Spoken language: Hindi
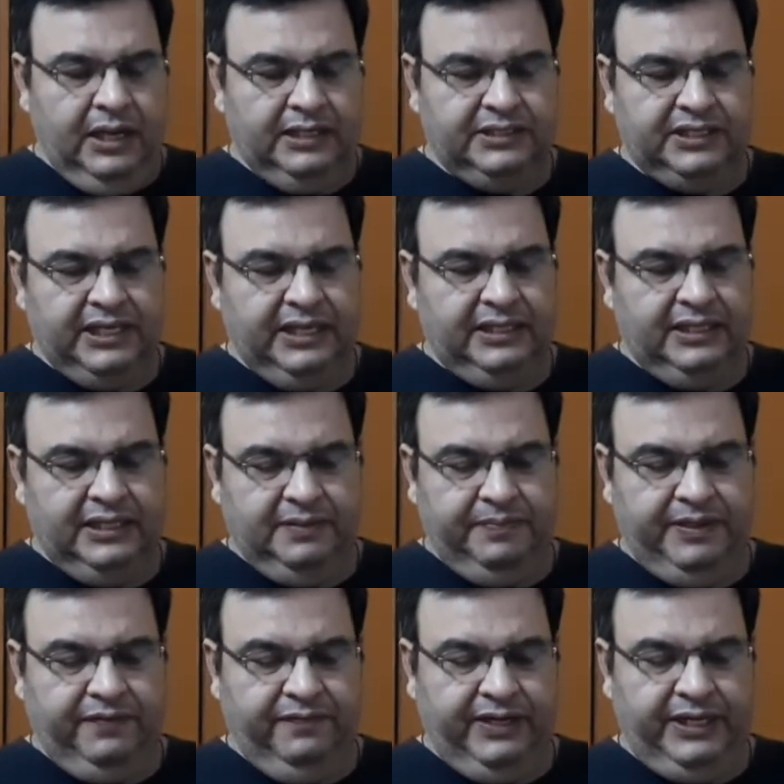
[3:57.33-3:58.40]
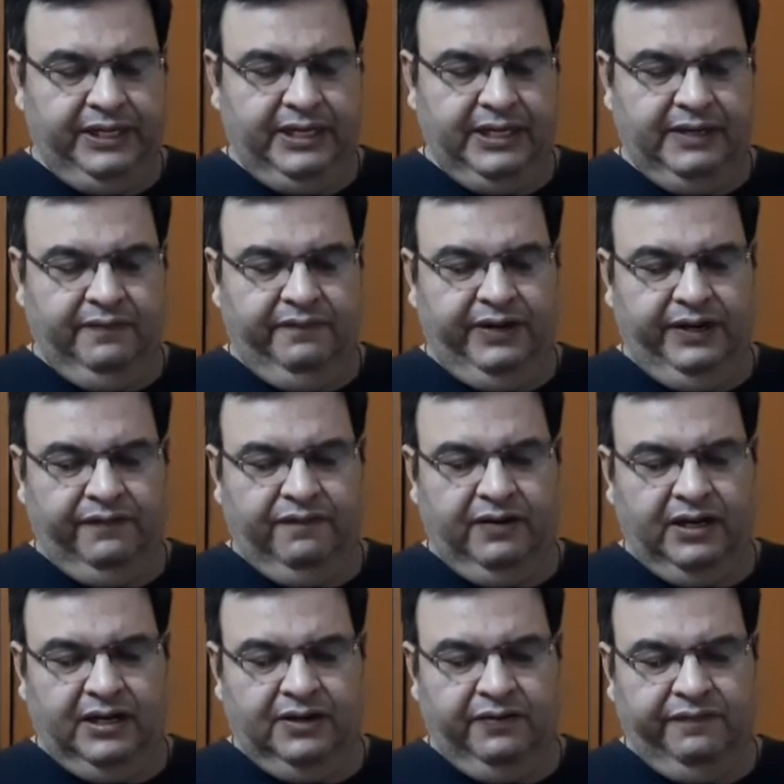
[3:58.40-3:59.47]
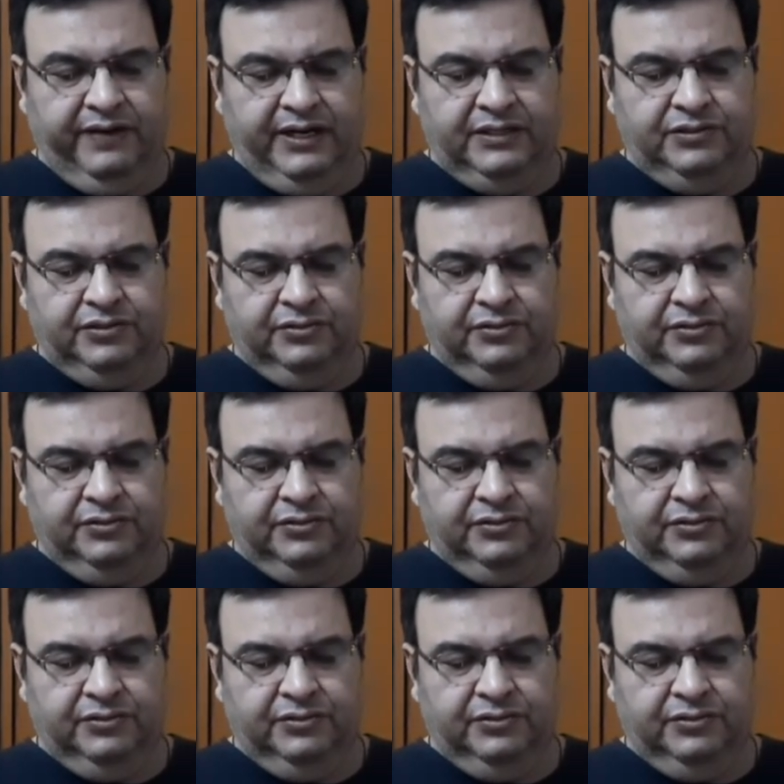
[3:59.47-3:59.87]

इसके अंदर भी वही है व्हीट फ्लावर रिफाइंड